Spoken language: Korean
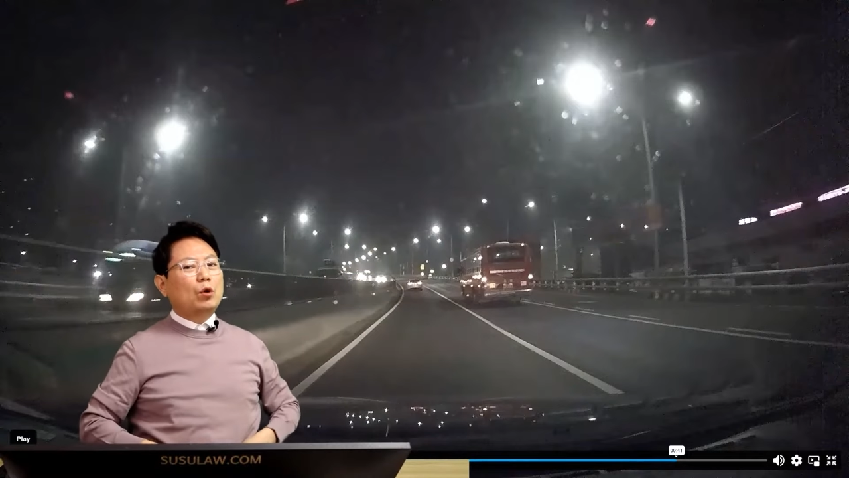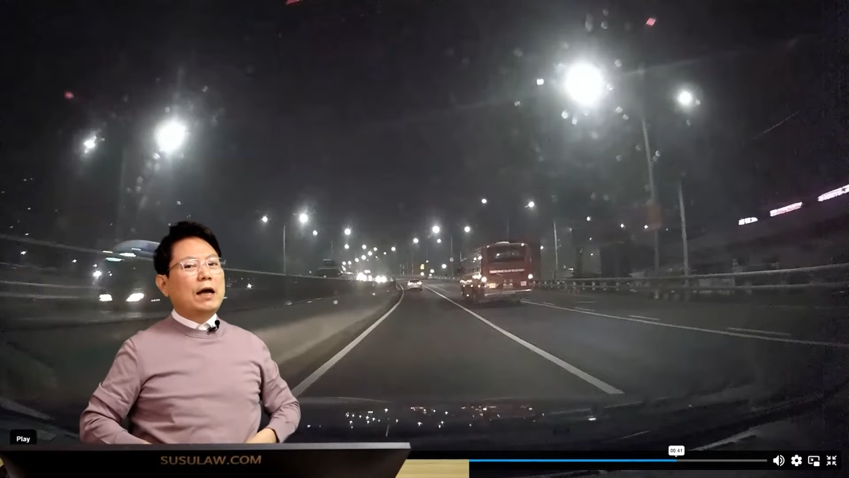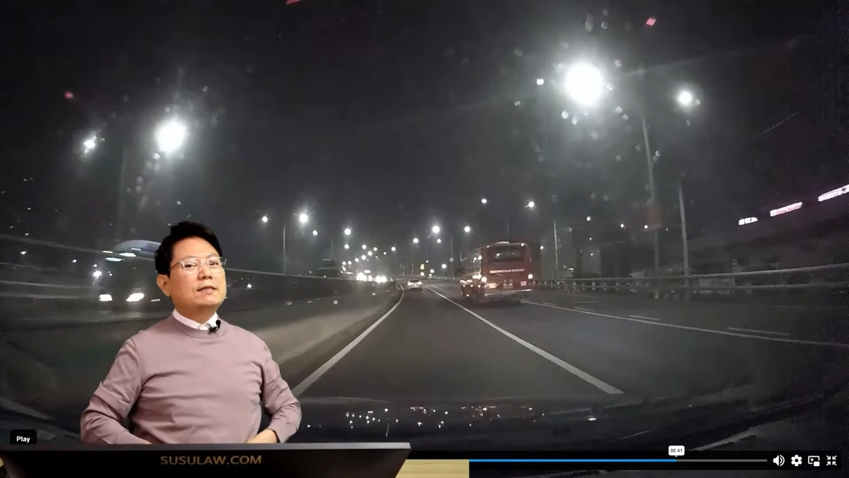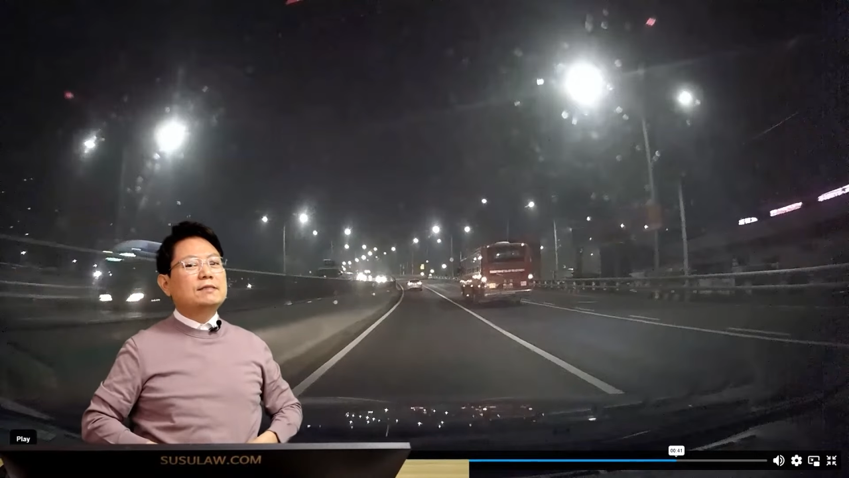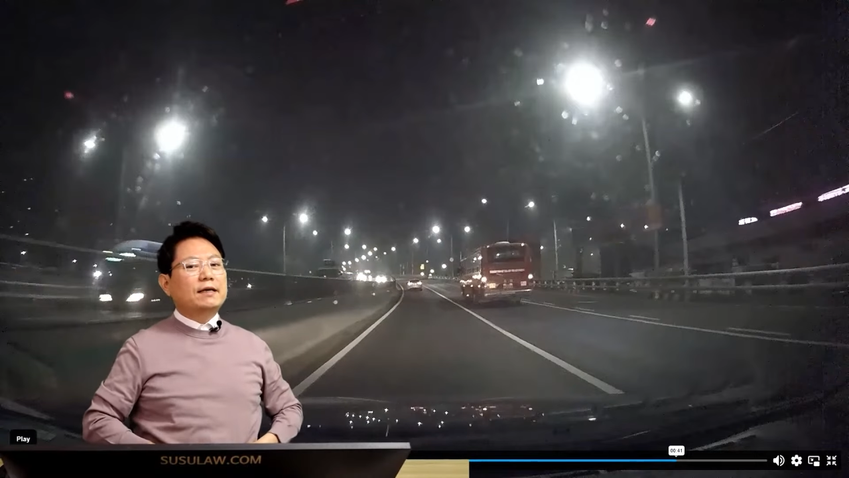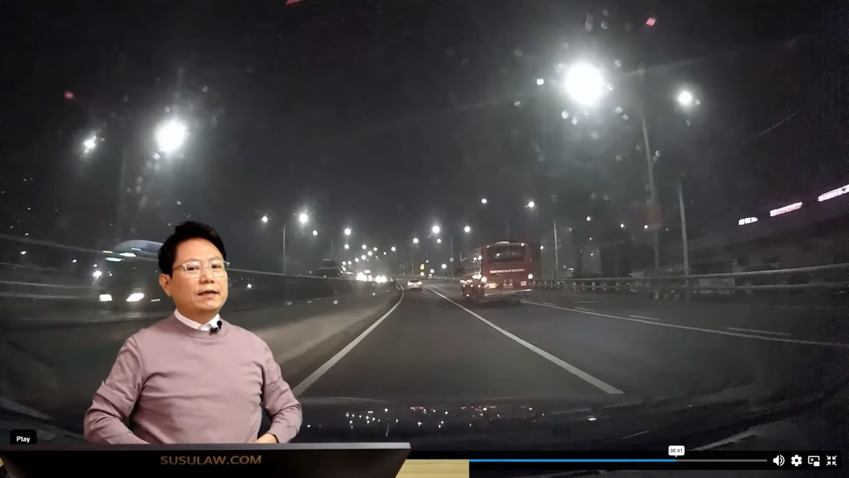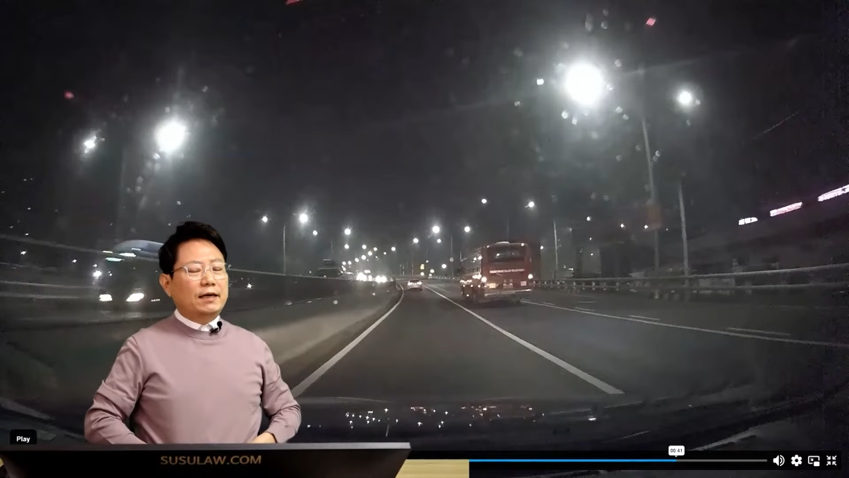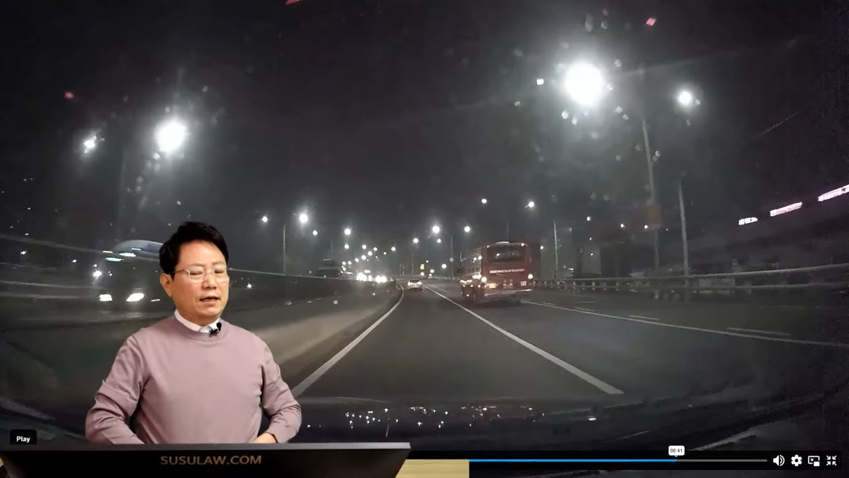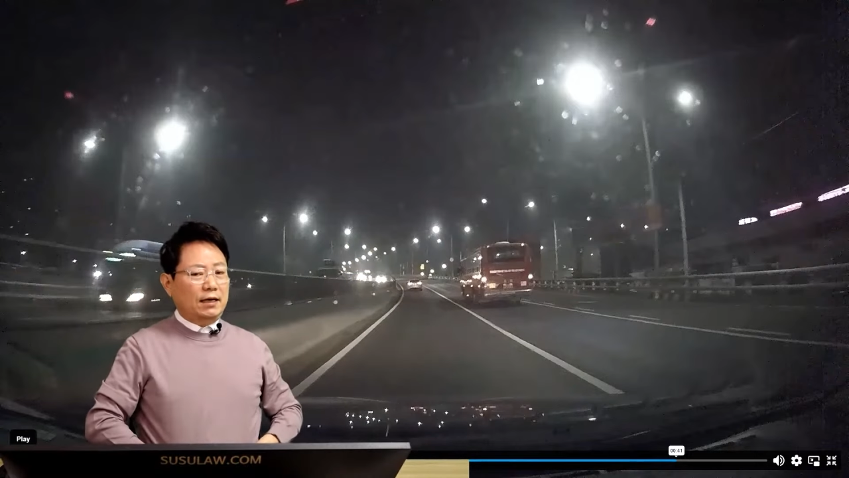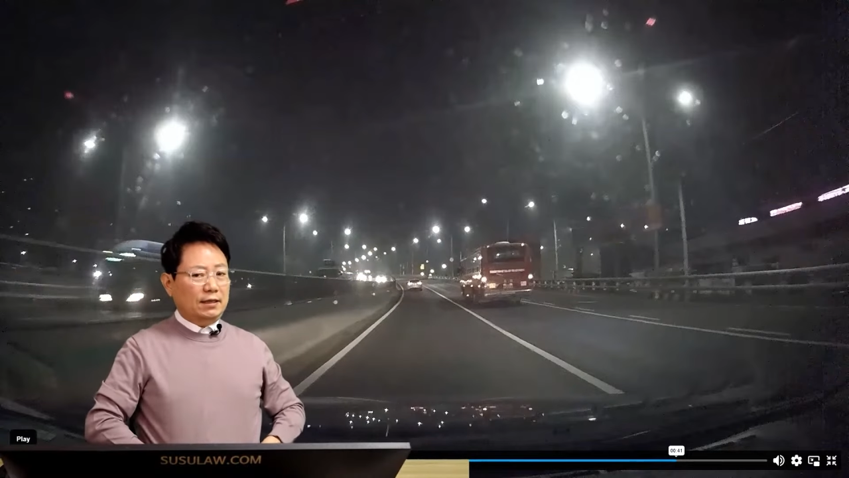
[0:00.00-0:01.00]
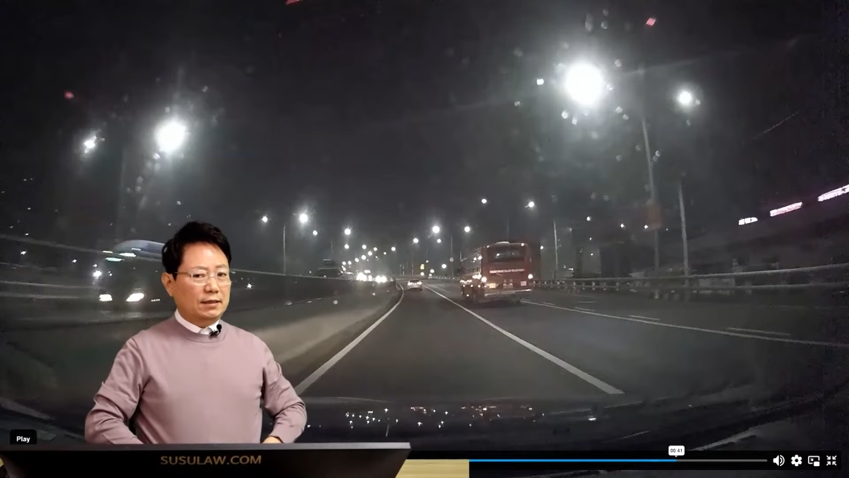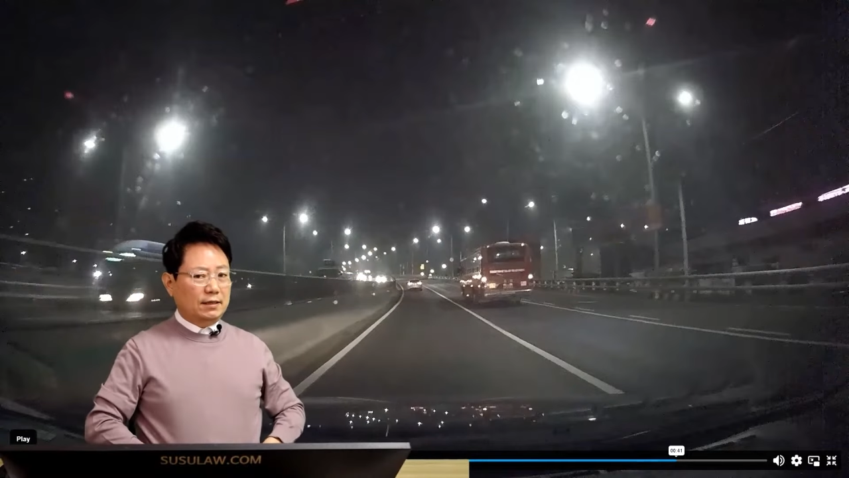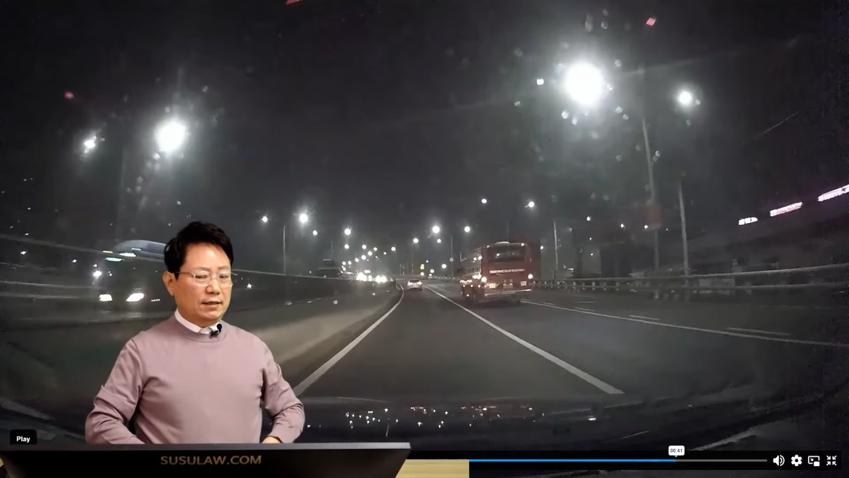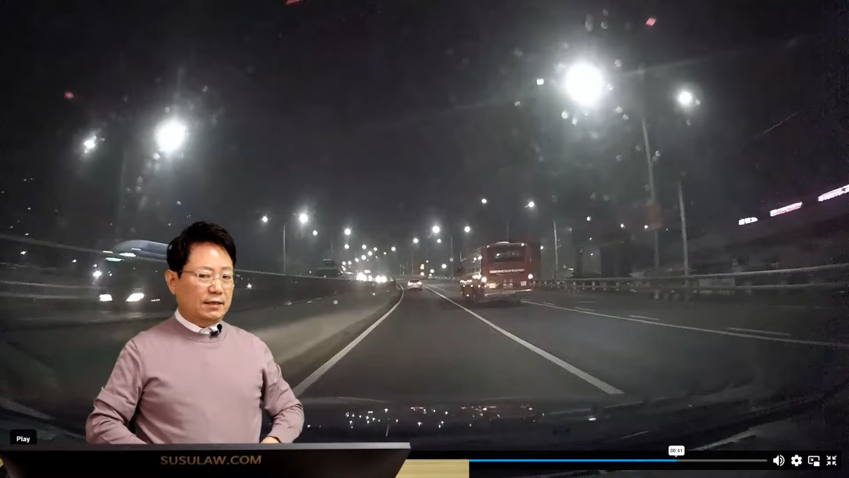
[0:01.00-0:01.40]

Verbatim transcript: 도난 차량